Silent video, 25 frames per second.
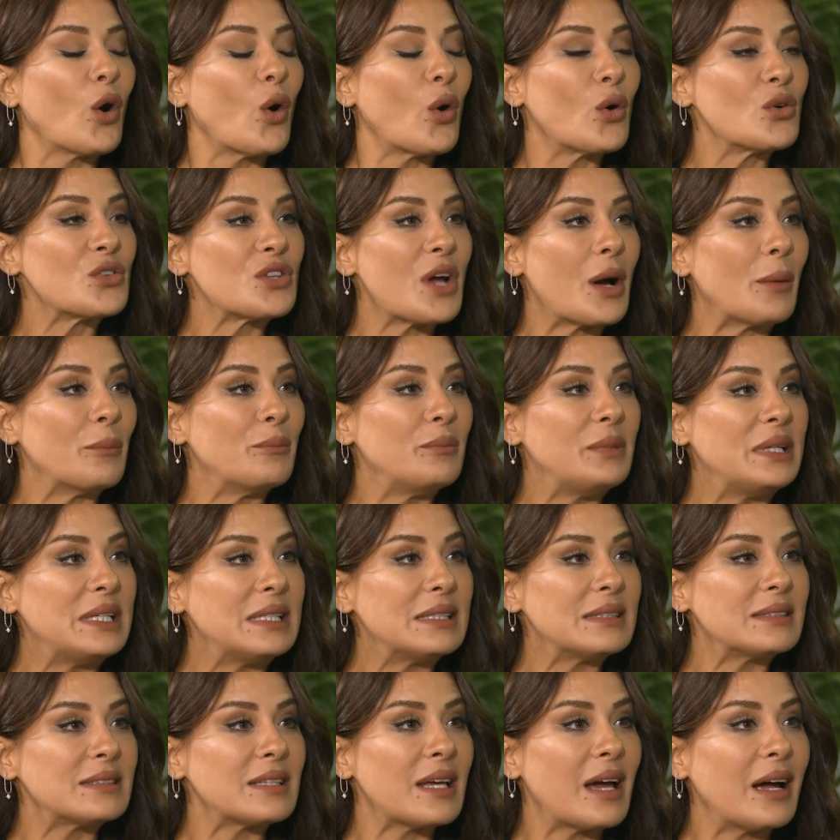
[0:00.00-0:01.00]
Hocam
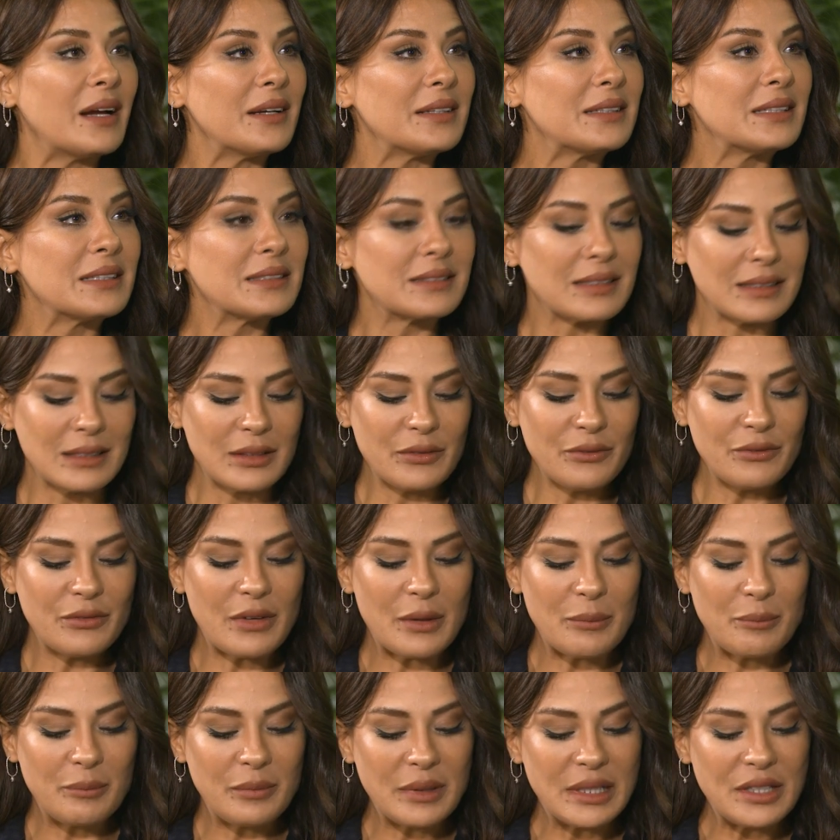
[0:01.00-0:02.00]
bilgisayar, yazılım
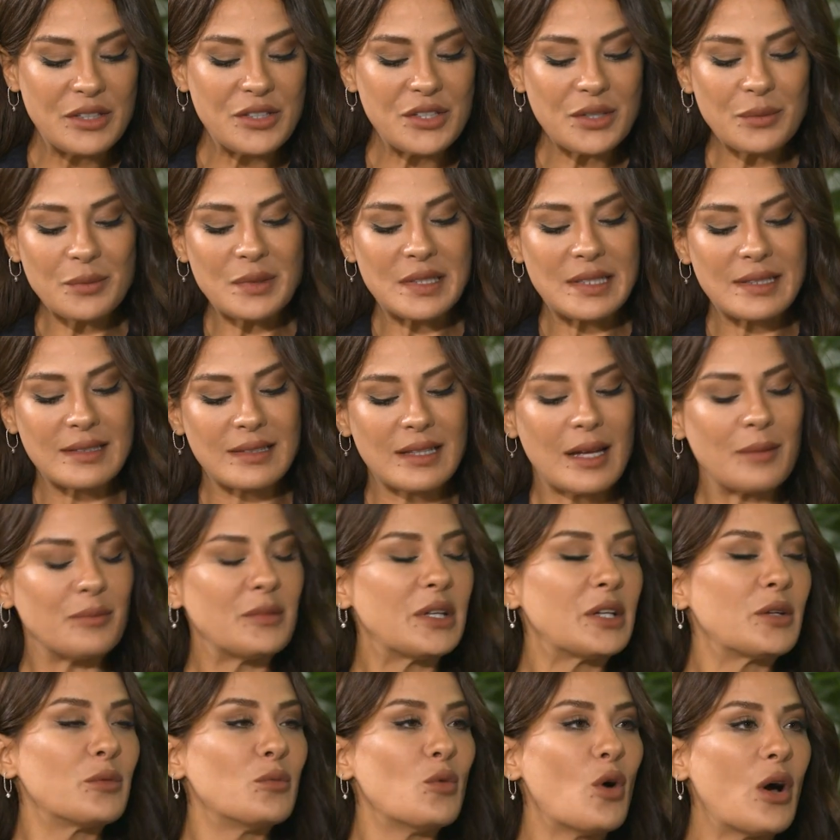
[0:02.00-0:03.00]
ve bilişim
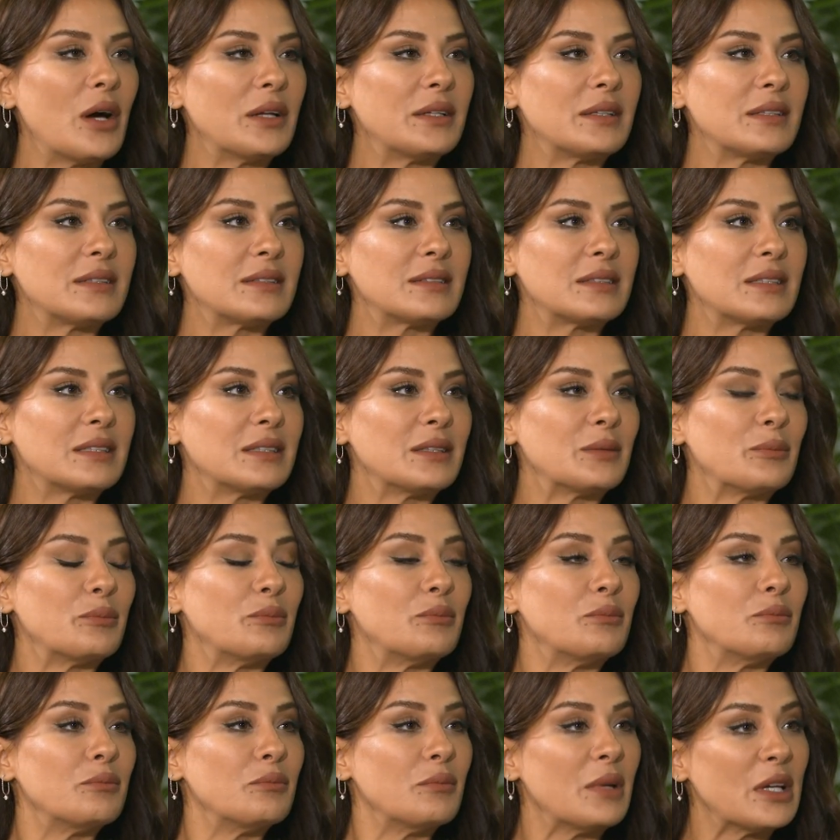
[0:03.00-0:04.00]
sistemleri
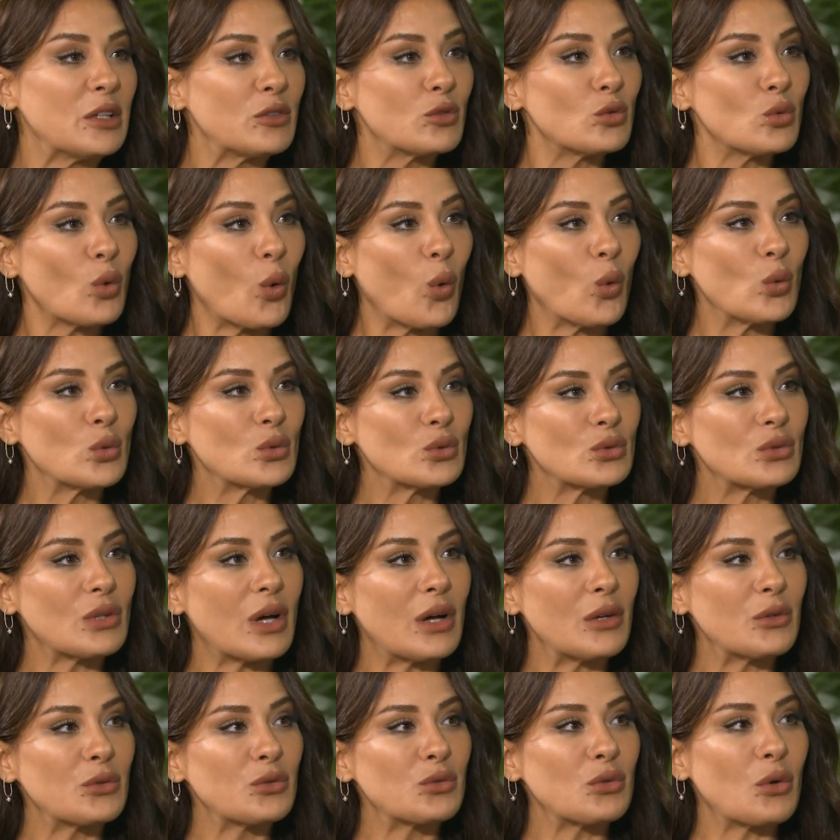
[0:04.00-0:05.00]
mühendislerinin mezun
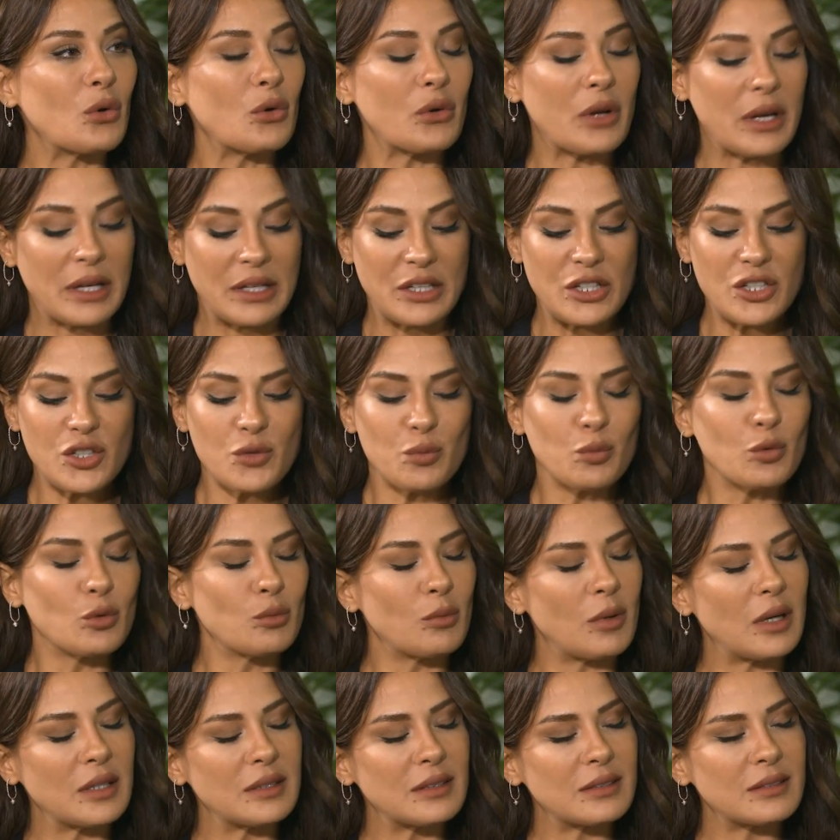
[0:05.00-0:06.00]
olduktan sonra iş
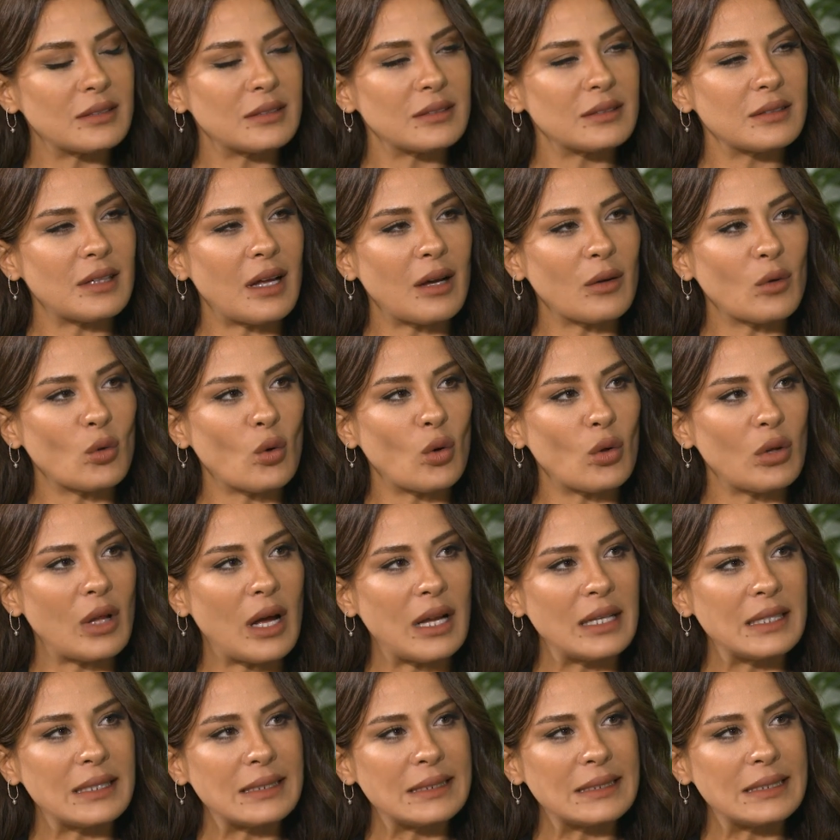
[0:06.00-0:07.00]
bulma açısından
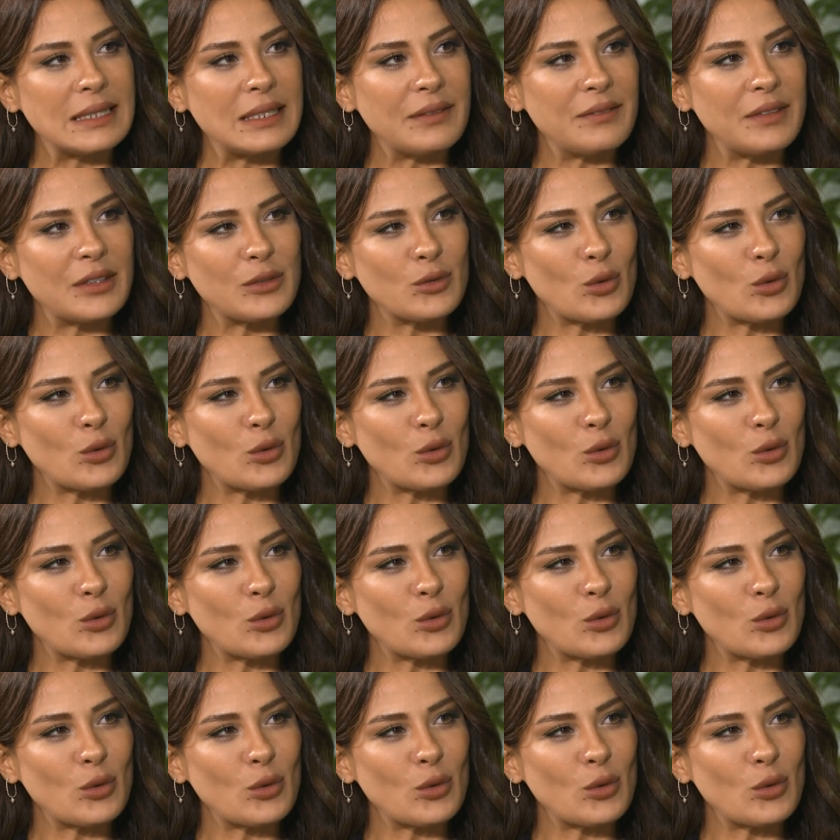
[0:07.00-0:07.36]
kolaylıkları ve